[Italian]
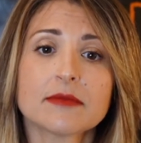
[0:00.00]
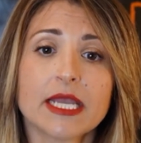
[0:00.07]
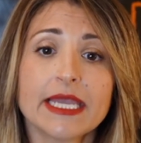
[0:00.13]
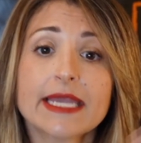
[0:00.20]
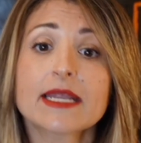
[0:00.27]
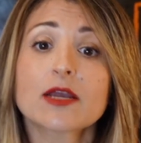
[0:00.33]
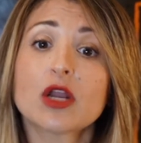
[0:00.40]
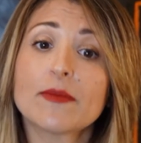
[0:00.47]

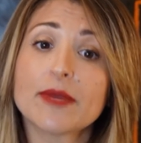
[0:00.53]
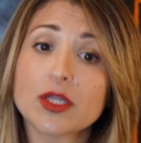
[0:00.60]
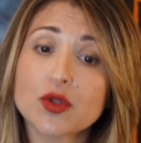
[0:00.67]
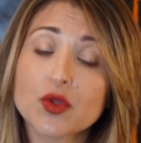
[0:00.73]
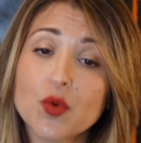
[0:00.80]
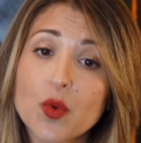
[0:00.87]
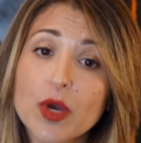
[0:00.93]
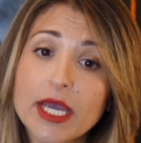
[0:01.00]
Il
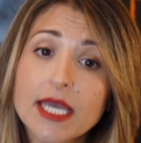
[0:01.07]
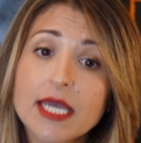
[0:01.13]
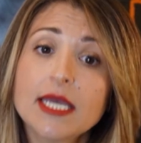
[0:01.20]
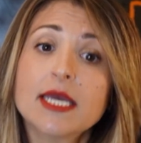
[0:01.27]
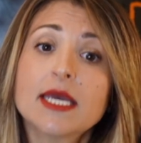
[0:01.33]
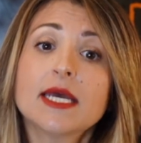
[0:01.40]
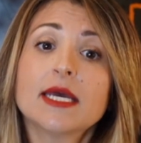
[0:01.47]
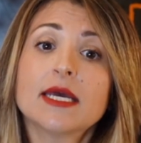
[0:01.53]
regolamento UE
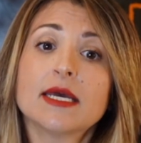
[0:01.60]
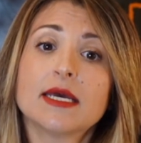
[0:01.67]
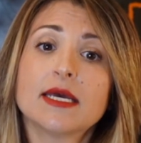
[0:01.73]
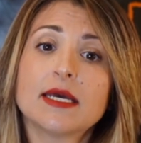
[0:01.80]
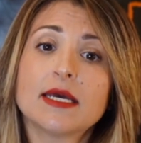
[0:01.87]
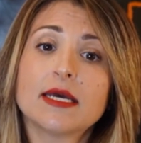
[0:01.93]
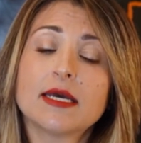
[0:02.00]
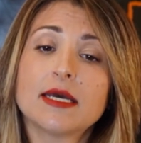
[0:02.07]

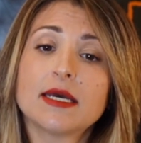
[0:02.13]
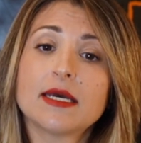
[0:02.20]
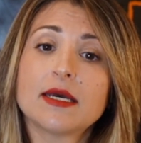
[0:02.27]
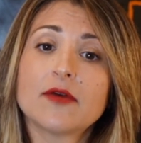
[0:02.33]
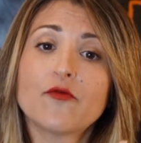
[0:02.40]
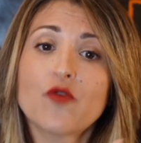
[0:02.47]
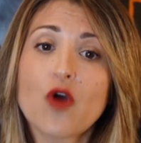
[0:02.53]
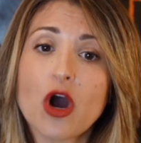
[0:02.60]

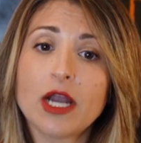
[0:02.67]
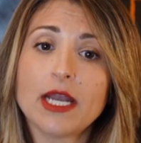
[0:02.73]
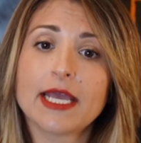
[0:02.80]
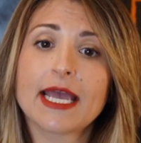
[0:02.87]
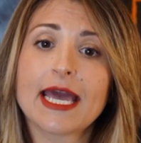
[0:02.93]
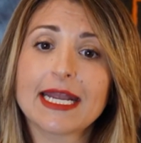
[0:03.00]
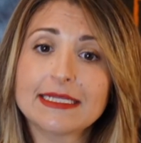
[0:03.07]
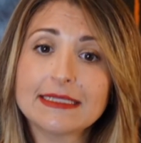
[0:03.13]
eh, vuole
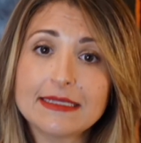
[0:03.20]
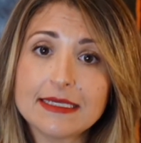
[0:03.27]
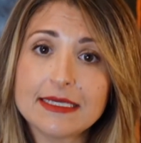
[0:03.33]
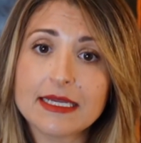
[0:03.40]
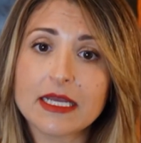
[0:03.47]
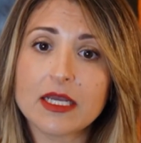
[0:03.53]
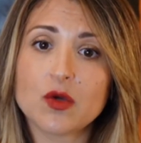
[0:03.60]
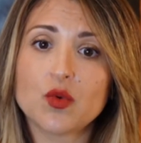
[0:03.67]

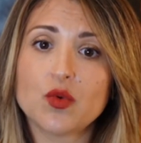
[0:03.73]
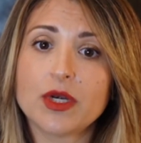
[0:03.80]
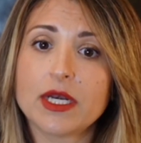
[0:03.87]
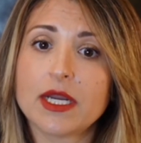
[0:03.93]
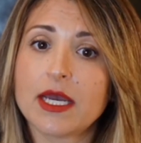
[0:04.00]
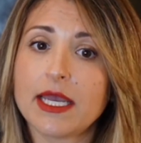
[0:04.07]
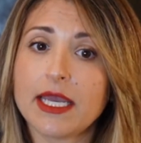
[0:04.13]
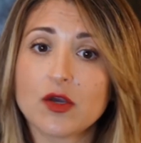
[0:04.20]
garantire un
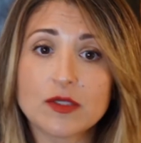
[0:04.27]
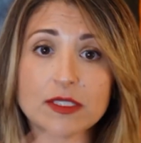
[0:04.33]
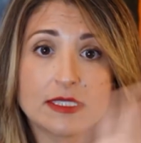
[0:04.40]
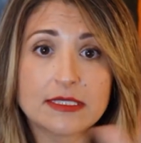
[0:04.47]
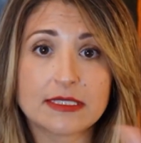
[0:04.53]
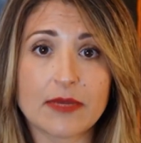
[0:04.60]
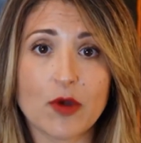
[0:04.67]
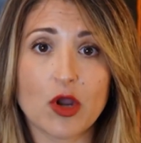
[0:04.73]

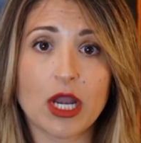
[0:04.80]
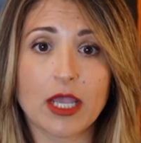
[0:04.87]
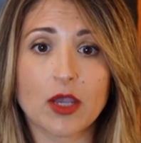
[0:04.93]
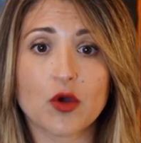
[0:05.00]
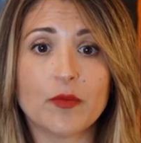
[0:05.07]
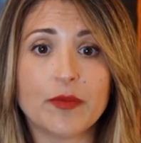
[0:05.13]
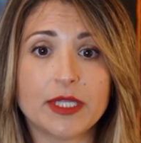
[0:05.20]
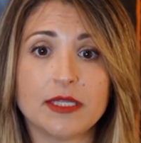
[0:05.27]
ecosistema online
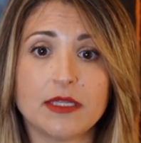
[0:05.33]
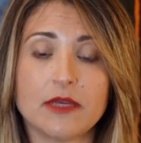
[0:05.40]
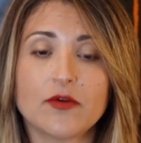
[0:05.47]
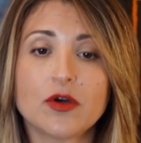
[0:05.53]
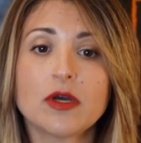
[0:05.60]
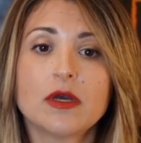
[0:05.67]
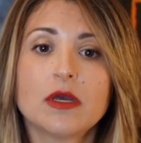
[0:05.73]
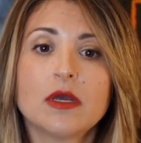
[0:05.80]

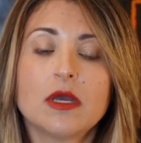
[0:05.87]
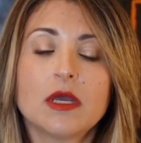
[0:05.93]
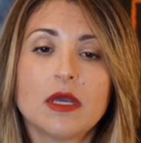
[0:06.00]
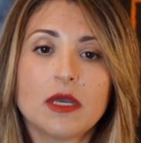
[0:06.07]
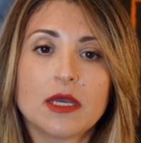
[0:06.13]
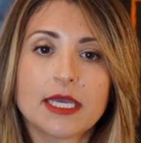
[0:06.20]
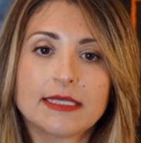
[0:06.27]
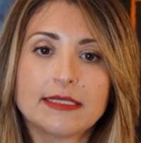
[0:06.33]
competitivo
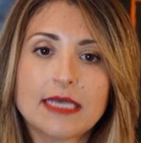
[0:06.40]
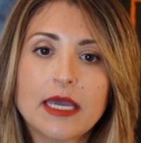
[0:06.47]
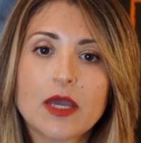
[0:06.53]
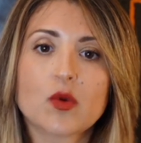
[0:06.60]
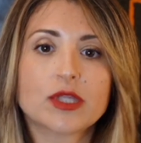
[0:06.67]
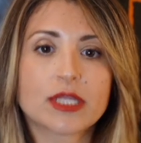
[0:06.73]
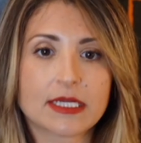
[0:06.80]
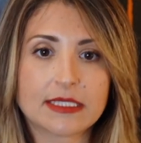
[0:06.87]
che sia
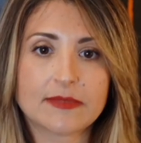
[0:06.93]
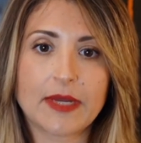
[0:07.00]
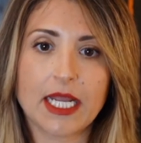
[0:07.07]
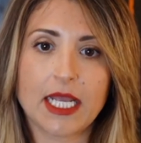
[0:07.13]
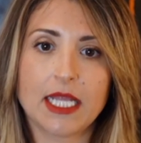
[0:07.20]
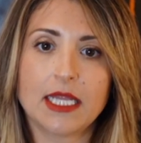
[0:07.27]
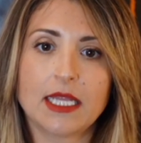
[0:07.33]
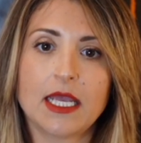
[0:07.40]
equo e
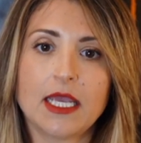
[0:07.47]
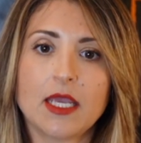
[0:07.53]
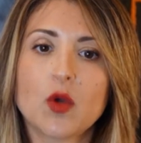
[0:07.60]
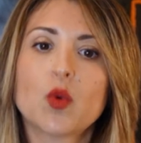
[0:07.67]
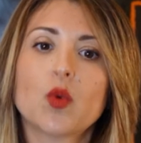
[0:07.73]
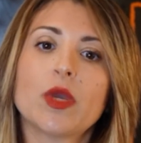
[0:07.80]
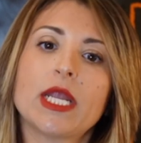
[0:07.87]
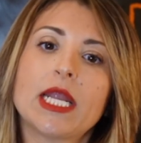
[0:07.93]
trasparente,
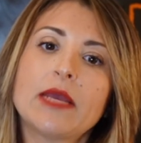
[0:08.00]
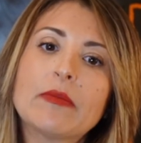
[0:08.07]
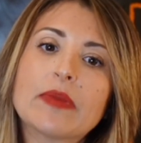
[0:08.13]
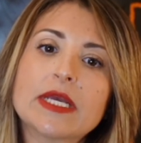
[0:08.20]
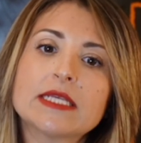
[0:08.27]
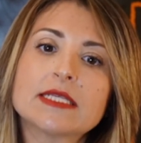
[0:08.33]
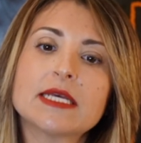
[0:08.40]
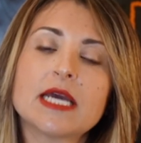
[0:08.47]
in cui le
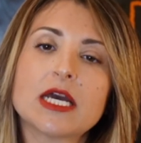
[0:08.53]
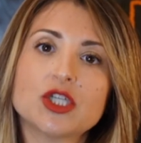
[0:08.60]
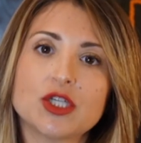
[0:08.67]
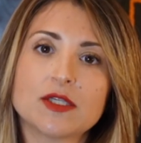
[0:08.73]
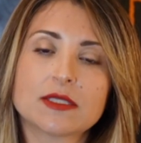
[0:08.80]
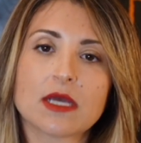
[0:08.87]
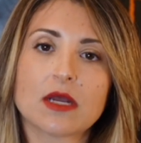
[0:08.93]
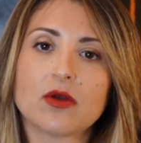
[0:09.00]
imprese
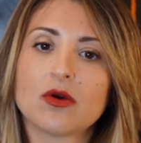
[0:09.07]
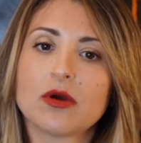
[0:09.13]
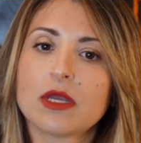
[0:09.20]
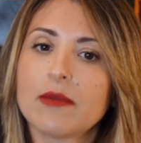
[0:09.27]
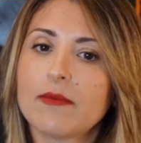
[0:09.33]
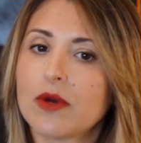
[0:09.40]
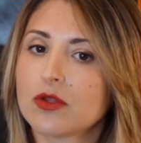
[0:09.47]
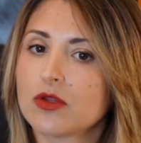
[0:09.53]
agiscano
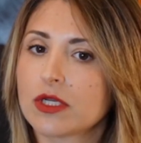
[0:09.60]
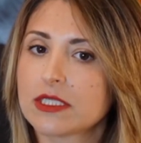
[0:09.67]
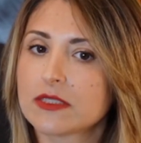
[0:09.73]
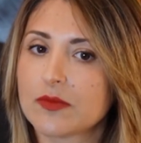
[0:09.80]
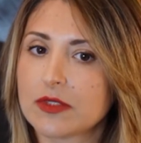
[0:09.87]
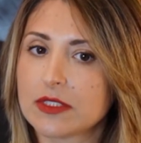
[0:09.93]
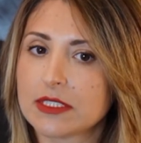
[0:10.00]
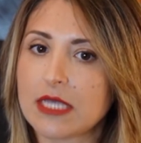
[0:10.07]
in modo
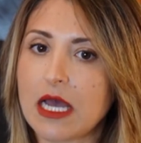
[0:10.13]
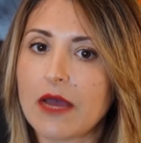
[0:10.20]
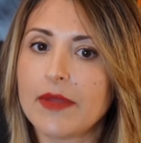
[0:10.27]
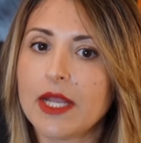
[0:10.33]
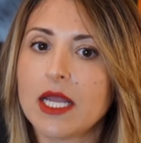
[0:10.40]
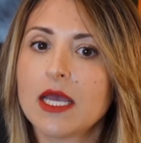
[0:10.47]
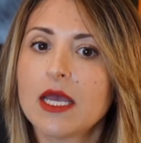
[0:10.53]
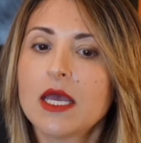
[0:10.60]

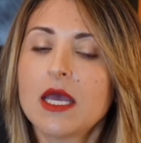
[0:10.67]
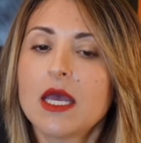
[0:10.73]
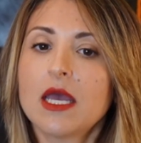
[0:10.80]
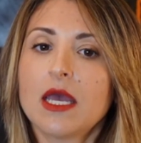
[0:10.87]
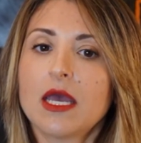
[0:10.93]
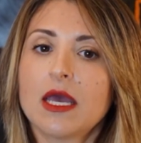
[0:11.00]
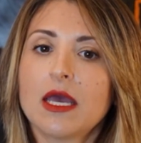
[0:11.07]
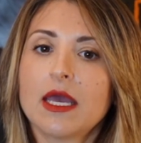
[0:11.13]
responsabile.
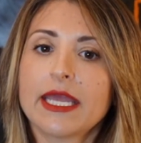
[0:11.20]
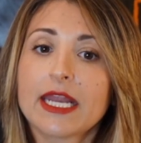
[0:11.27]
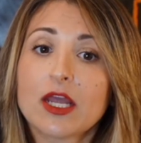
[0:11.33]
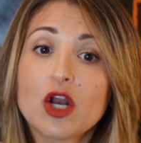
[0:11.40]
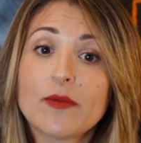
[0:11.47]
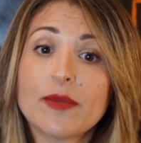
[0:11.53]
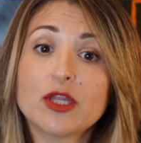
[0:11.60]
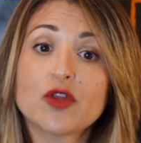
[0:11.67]
Eh, il
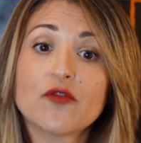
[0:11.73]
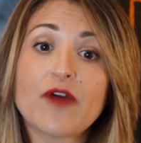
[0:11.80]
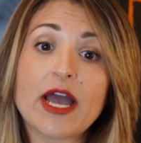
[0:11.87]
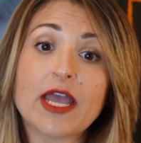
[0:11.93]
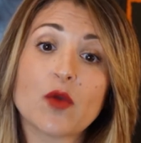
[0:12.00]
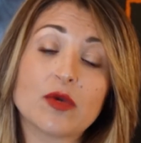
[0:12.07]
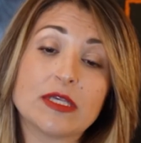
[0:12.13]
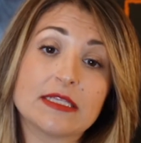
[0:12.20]
regolamento
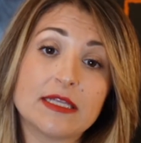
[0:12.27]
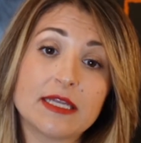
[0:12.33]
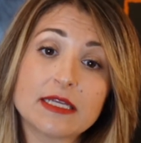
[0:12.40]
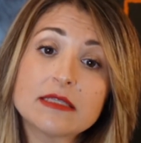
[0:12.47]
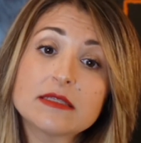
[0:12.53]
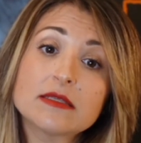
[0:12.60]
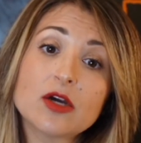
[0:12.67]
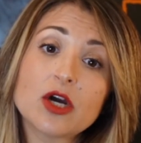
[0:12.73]
va in questa
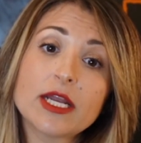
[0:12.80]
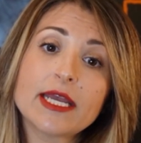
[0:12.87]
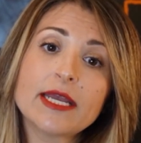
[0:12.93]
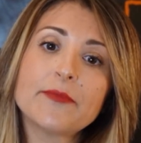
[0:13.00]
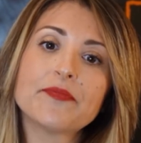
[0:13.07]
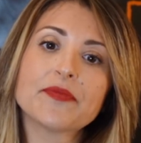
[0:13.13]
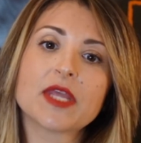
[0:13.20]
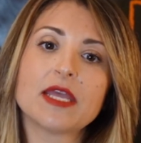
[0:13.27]
direzione
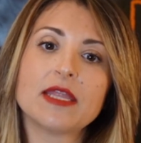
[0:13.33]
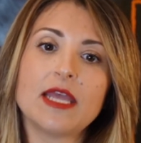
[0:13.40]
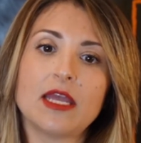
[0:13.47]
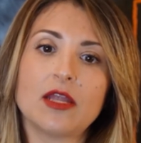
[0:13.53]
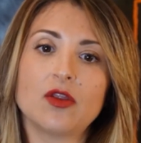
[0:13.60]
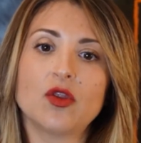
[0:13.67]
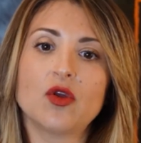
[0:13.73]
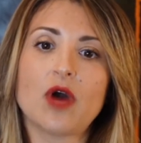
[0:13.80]

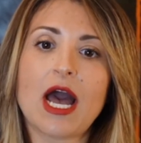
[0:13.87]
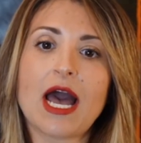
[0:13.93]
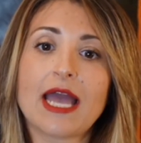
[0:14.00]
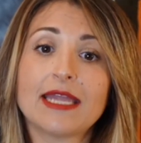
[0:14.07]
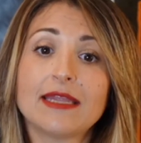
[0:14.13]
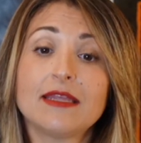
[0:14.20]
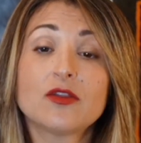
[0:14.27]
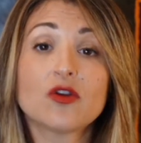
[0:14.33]
chiedendo
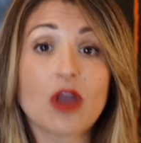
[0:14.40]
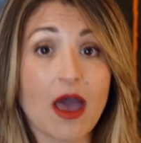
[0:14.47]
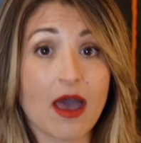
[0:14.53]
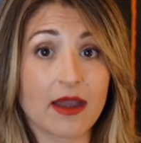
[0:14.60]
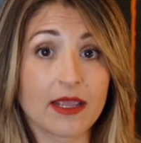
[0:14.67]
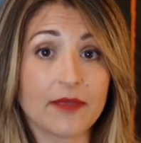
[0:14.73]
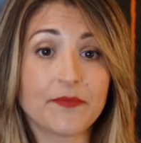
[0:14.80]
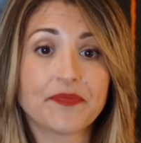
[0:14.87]
ai
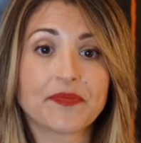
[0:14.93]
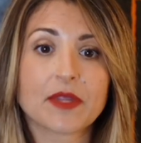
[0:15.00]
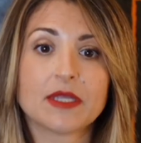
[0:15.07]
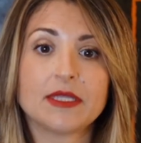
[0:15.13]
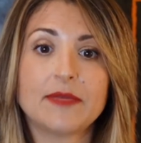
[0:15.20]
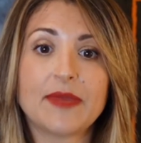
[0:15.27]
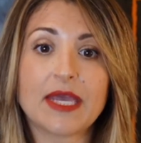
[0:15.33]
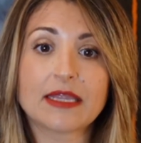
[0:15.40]
titolari
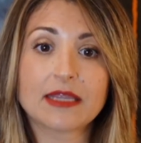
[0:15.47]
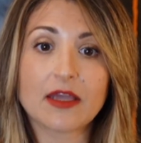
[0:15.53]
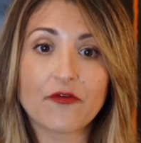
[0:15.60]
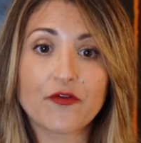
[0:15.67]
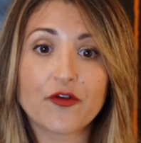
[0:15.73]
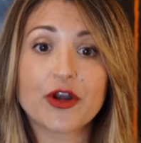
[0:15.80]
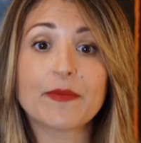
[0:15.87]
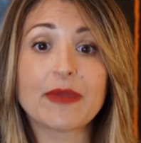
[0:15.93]
di
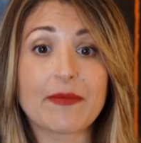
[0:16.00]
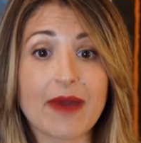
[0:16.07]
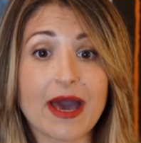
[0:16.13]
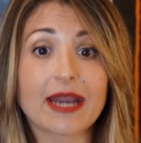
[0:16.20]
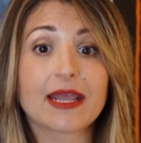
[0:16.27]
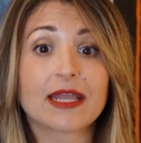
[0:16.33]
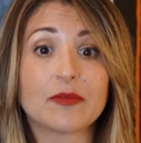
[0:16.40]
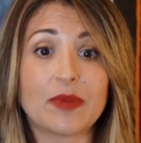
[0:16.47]
piattaforme e
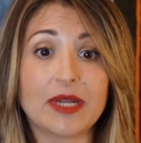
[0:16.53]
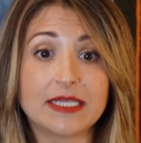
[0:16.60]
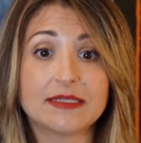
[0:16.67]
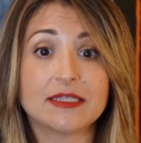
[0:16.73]
marketplace